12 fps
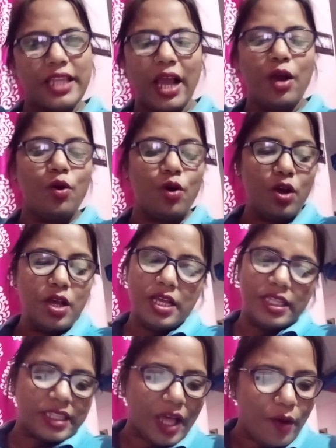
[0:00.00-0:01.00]
দেখো
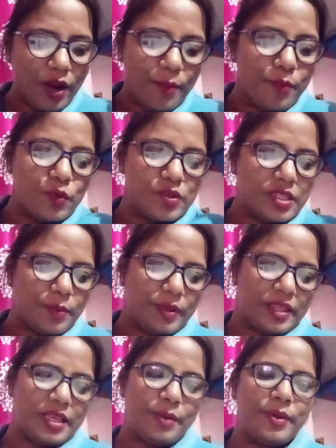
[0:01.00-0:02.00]
তাহলে বুঝতে
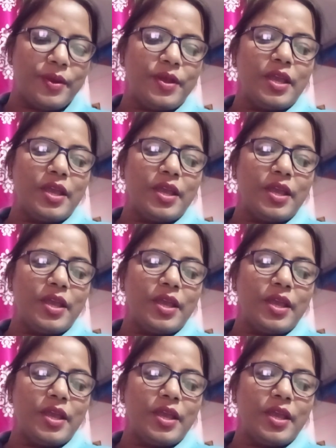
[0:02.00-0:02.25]
পেরে যাবে